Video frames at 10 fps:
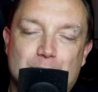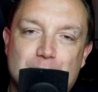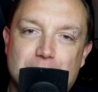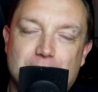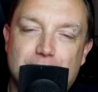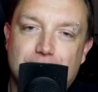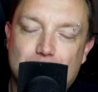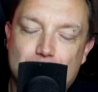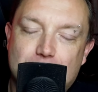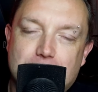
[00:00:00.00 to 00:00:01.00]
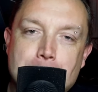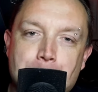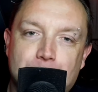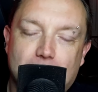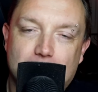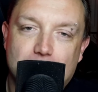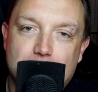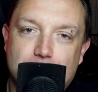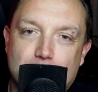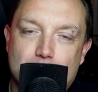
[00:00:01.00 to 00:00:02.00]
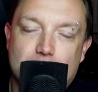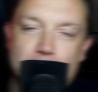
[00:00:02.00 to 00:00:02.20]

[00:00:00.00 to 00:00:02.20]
oczywiście dwie różne, dwie różne